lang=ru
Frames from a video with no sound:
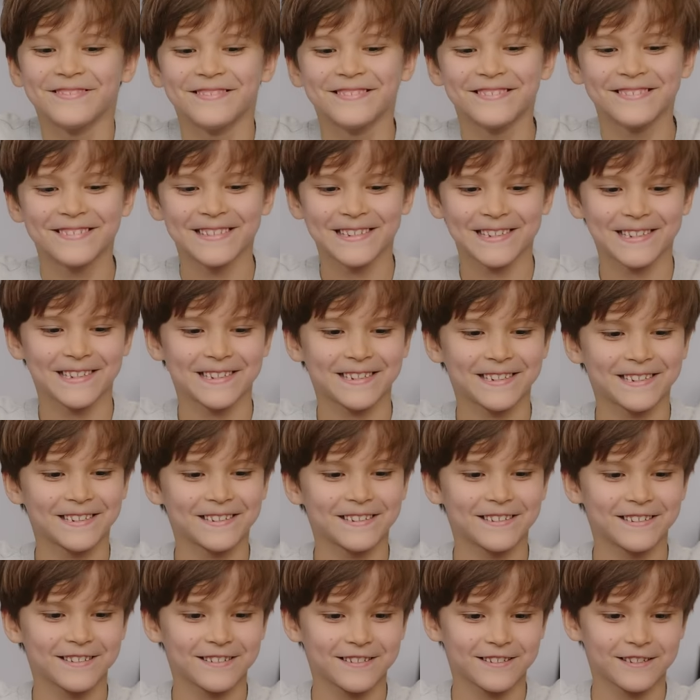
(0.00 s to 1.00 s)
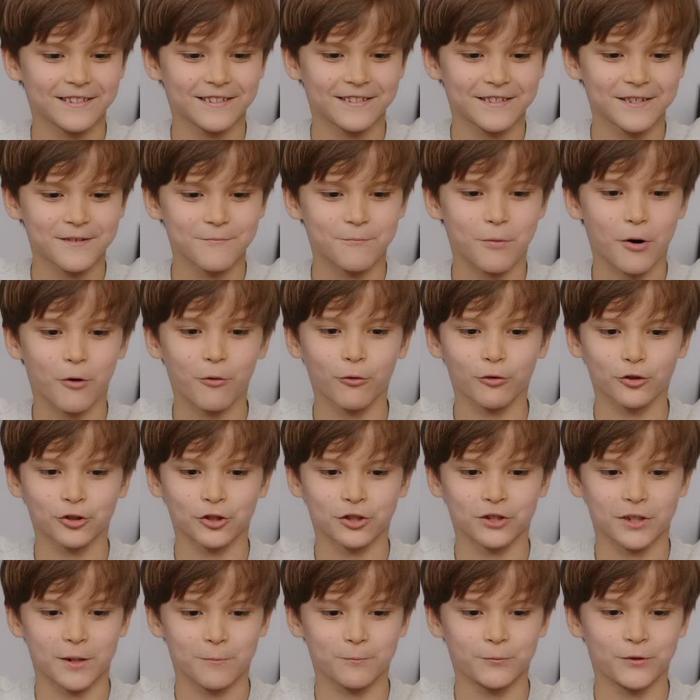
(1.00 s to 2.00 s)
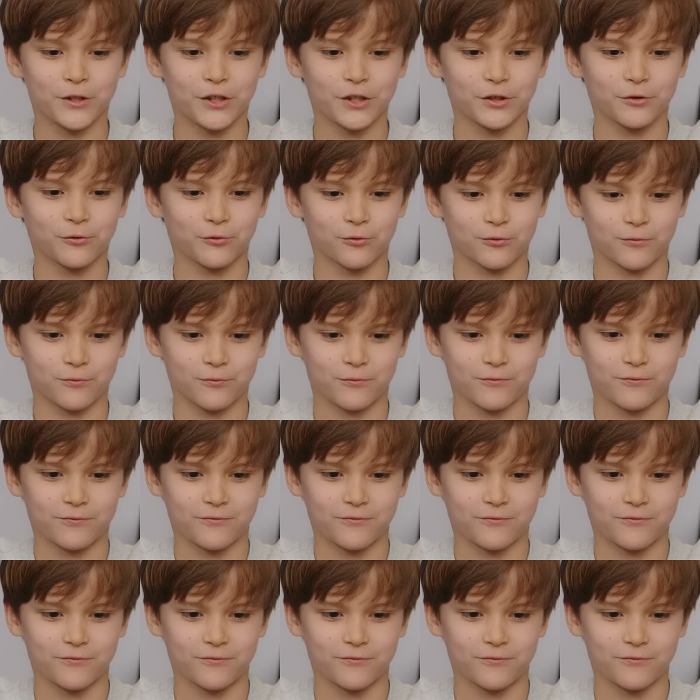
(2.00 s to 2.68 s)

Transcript: быстрое животное. Похоже на птицу.